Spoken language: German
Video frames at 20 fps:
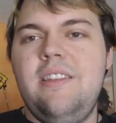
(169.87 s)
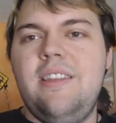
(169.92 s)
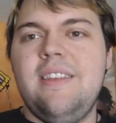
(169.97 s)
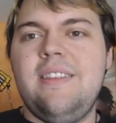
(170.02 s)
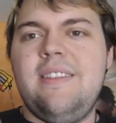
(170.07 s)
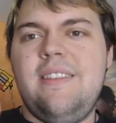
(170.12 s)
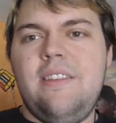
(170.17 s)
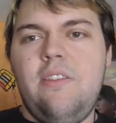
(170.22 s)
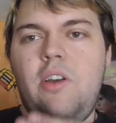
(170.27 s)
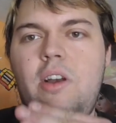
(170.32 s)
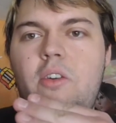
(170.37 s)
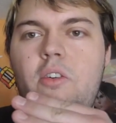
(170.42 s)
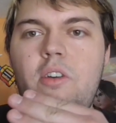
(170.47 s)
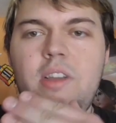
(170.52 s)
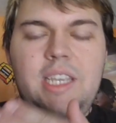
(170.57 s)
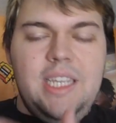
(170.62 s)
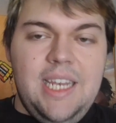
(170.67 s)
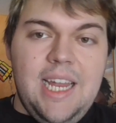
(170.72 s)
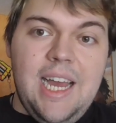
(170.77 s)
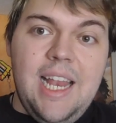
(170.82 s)
Das
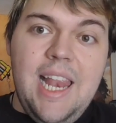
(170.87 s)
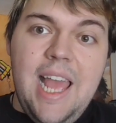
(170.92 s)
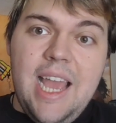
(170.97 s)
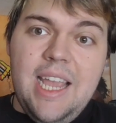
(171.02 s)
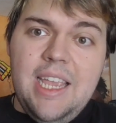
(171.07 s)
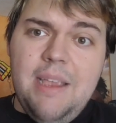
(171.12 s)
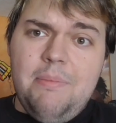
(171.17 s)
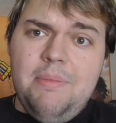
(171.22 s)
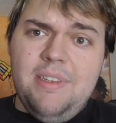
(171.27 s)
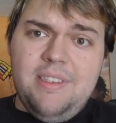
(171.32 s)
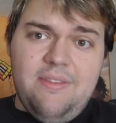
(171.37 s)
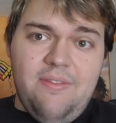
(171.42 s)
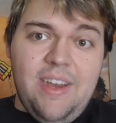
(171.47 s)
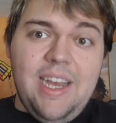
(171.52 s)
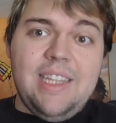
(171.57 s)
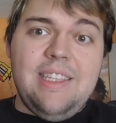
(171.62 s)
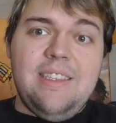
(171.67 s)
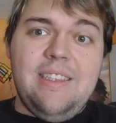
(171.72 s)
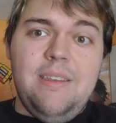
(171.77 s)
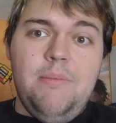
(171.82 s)
originale Ergebnis
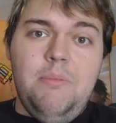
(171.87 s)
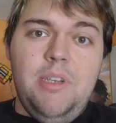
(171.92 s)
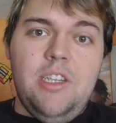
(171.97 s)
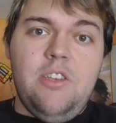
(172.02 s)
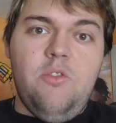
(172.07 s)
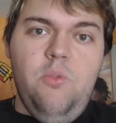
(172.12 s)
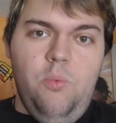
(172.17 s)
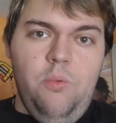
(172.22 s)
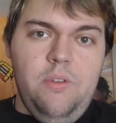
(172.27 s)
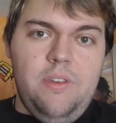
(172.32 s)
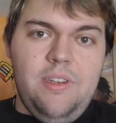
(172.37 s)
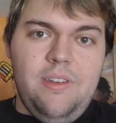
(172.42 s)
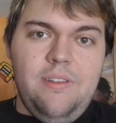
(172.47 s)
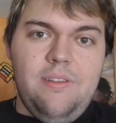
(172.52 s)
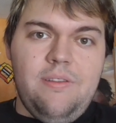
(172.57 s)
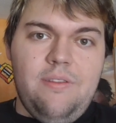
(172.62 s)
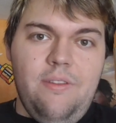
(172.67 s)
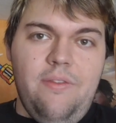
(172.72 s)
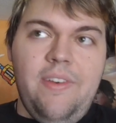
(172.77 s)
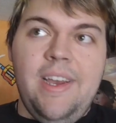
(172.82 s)
war ziemlich gut
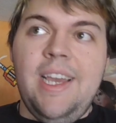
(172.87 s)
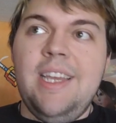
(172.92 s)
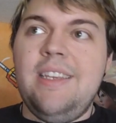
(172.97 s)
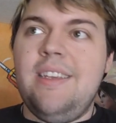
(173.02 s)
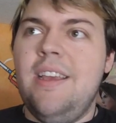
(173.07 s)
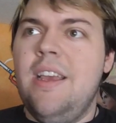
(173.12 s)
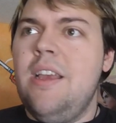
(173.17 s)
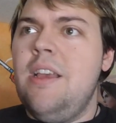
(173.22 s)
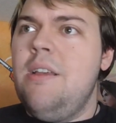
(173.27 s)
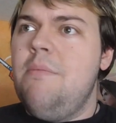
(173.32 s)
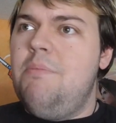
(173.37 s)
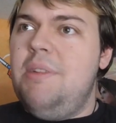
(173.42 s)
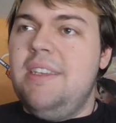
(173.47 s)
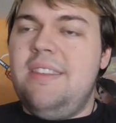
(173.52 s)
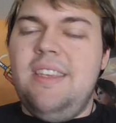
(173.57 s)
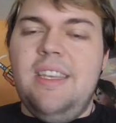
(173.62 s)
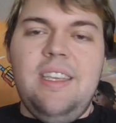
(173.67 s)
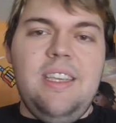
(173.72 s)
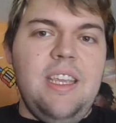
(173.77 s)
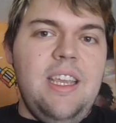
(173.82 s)
soweit,
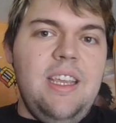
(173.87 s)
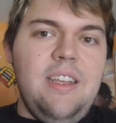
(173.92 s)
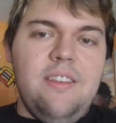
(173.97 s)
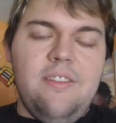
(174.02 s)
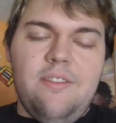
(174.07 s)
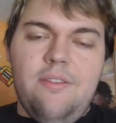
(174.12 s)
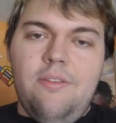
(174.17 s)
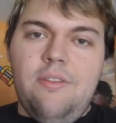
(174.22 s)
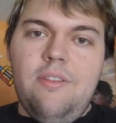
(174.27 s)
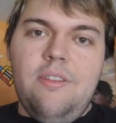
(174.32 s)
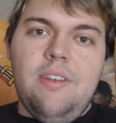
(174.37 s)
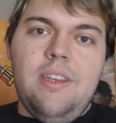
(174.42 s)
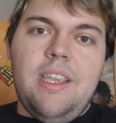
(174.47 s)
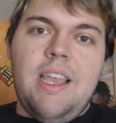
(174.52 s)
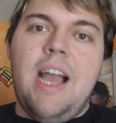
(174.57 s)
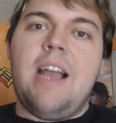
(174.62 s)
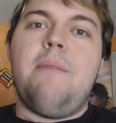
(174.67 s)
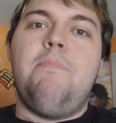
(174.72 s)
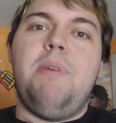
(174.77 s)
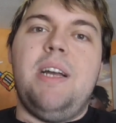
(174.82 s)
bis sich irgend so ein
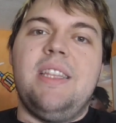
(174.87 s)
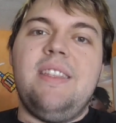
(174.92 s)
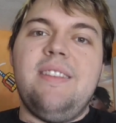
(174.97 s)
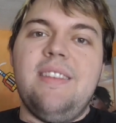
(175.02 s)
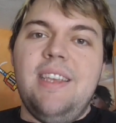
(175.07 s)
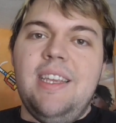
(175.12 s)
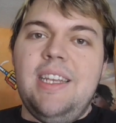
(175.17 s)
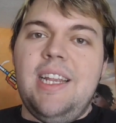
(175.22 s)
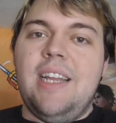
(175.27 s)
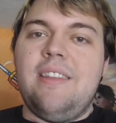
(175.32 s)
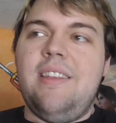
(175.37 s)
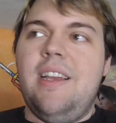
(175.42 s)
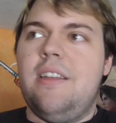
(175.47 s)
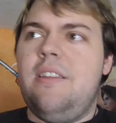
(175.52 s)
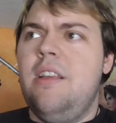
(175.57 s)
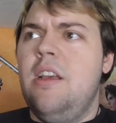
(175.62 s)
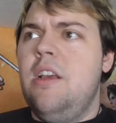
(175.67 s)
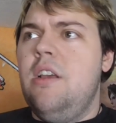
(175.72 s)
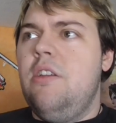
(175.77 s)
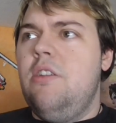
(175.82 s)
Kackbatzen gedacht
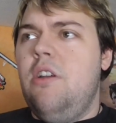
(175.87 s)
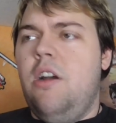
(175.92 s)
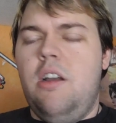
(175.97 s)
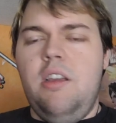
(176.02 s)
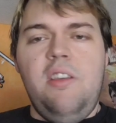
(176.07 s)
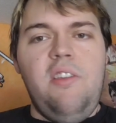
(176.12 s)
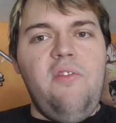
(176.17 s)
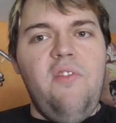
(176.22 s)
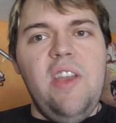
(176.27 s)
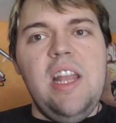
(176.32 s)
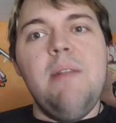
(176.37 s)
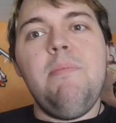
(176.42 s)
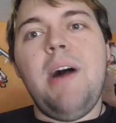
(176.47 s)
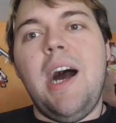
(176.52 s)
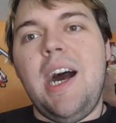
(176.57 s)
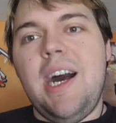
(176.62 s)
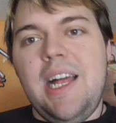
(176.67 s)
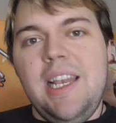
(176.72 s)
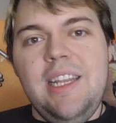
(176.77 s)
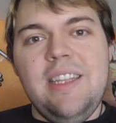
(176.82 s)
hat, ja, ich wähle
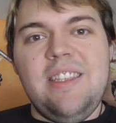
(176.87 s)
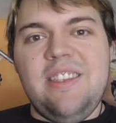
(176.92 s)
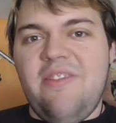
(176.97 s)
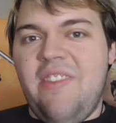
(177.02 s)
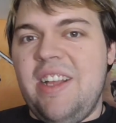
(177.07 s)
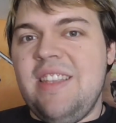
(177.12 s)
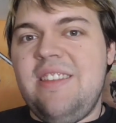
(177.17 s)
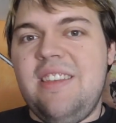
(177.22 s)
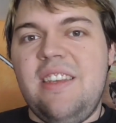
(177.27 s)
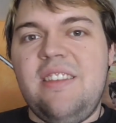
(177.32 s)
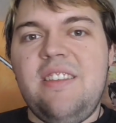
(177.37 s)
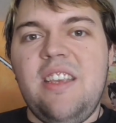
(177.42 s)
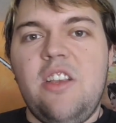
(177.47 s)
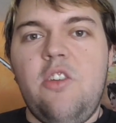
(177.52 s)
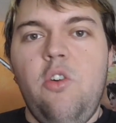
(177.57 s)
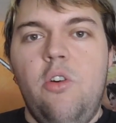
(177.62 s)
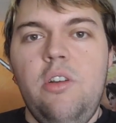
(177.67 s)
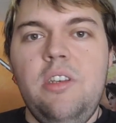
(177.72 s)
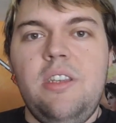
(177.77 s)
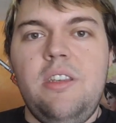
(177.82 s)
mal alle 20
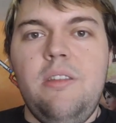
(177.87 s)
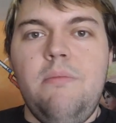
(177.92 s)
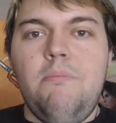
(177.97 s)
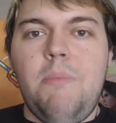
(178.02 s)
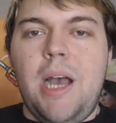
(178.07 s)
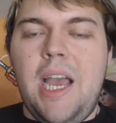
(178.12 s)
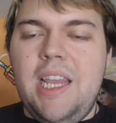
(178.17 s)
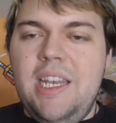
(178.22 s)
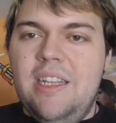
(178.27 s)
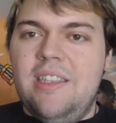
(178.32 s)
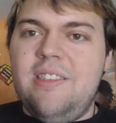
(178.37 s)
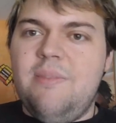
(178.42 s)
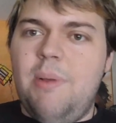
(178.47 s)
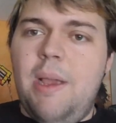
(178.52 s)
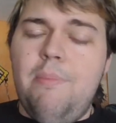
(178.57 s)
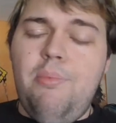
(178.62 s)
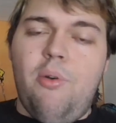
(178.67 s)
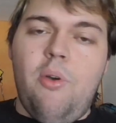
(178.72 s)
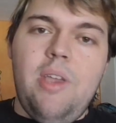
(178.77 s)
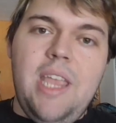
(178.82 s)
Sekunden meine
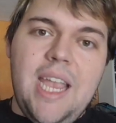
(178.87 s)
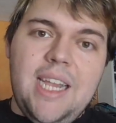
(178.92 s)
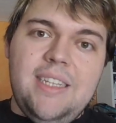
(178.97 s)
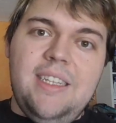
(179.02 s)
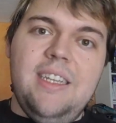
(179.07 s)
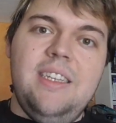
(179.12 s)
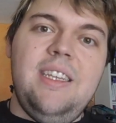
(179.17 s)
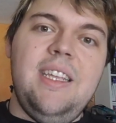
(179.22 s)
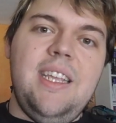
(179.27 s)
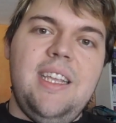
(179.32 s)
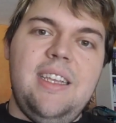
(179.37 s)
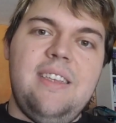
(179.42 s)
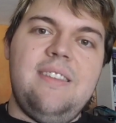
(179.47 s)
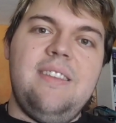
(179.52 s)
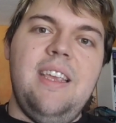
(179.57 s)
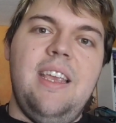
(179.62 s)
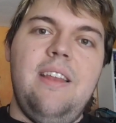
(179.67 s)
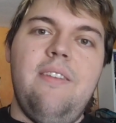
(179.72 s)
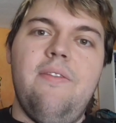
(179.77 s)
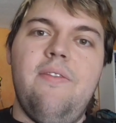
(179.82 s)
zwei Projekte, die ich
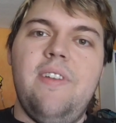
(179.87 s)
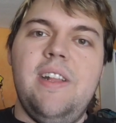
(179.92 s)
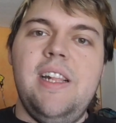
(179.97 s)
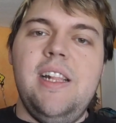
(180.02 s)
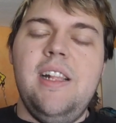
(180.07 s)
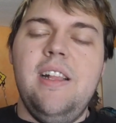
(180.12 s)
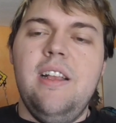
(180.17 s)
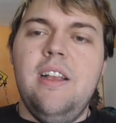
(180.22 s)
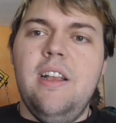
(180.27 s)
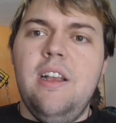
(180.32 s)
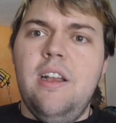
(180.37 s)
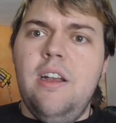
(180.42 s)
sehen will.